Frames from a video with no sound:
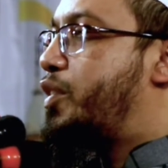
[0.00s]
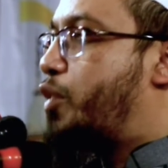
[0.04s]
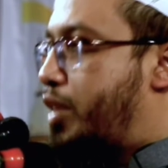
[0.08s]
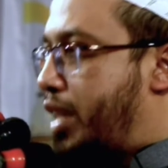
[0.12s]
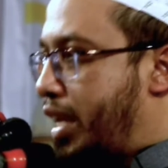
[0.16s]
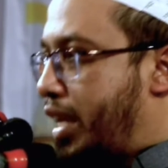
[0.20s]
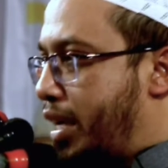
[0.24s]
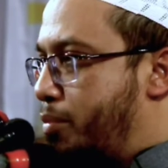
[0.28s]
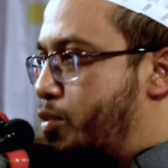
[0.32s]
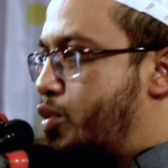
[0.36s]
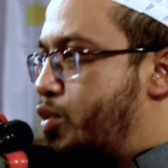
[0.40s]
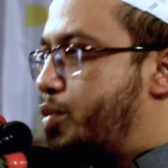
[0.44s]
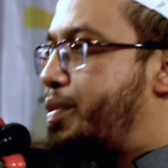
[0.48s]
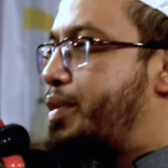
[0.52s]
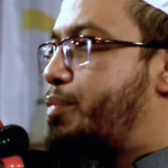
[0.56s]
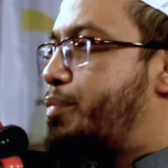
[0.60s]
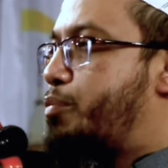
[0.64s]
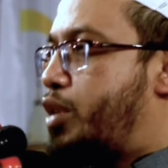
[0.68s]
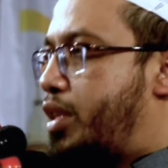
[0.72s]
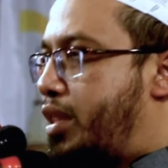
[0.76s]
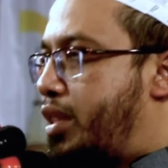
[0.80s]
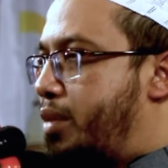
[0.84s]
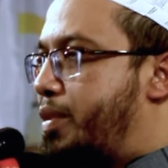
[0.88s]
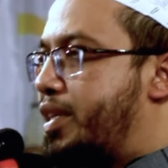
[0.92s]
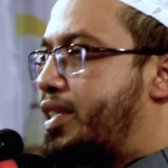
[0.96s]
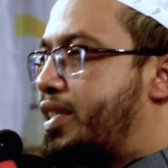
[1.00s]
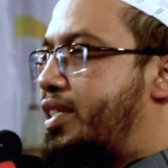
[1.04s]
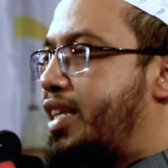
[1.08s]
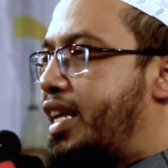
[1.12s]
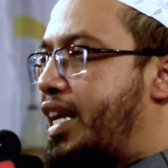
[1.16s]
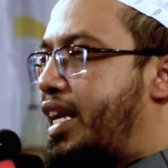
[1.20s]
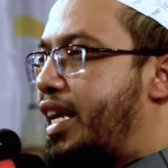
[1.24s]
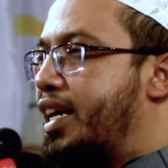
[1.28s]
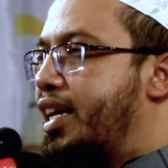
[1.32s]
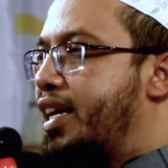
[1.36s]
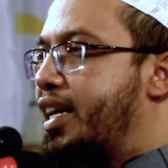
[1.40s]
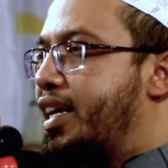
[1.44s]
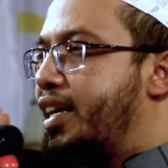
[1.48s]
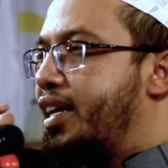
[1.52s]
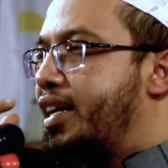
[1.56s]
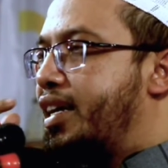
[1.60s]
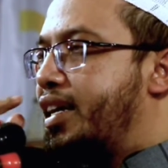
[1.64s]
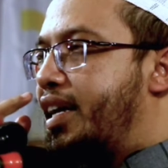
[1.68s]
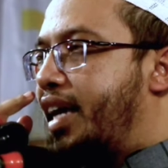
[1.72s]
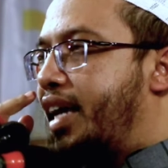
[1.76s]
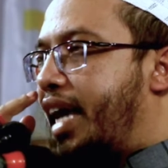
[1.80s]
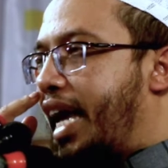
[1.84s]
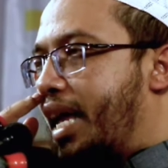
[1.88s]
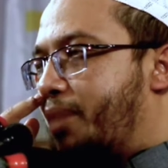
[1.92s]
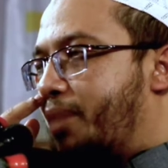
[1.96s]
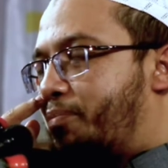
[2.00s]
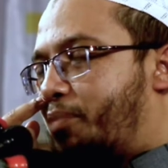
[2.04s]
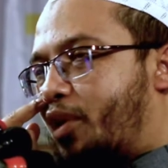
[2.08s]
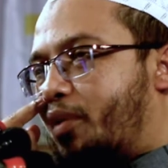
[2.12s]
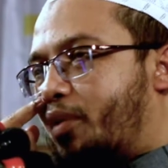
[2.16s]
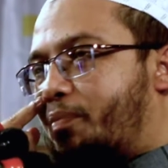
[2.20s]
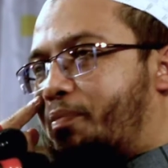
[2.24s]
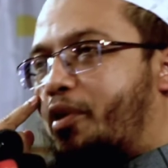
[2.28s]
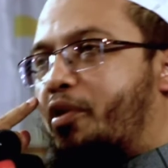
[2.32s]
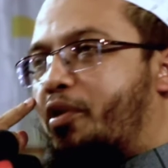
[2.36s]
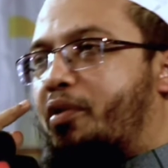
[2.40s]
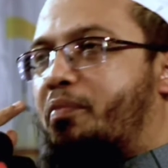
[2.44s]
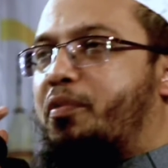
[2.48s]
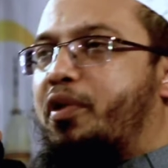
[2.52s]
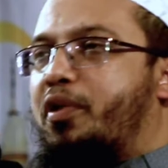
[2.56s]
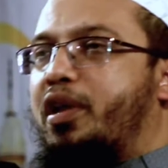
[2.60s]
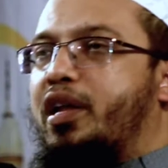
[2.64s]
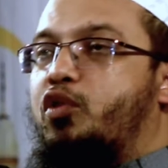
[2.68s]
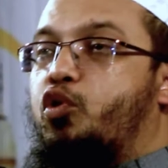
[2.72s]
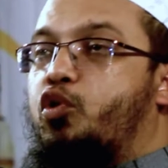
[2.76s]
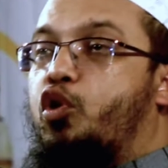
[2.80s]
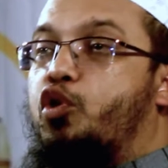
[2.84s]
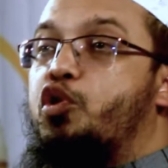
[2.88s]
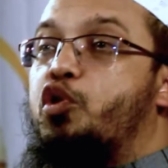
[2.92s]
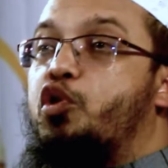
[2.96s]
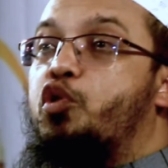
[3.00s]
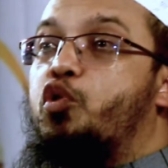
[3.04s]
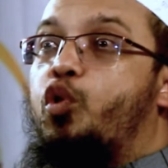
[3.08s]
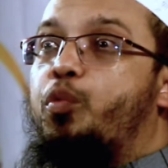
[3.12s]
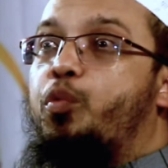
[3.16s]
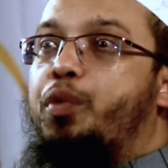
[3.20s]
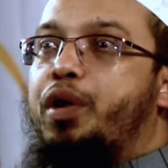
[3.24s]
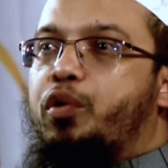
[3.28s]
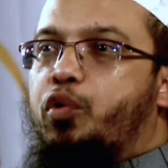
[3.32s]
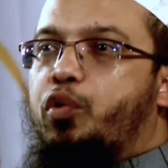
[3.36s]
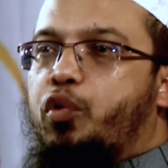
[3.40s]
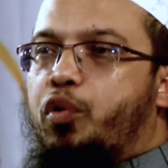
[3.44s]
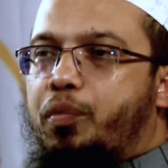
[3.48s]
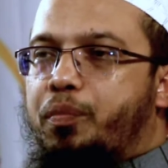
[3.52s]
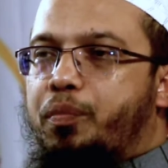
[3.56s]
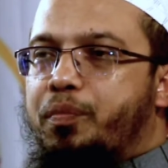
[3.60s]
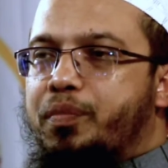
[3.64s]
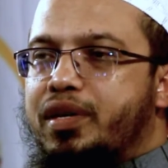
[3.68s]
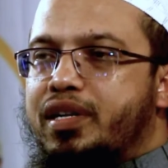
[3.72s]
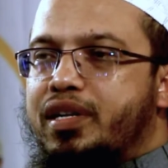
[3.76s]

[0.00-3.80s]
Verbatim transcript: কথা কি বুঝবে বুঝতে পারছি এরপরে পাওয়ার পরে কদর করবেন খুব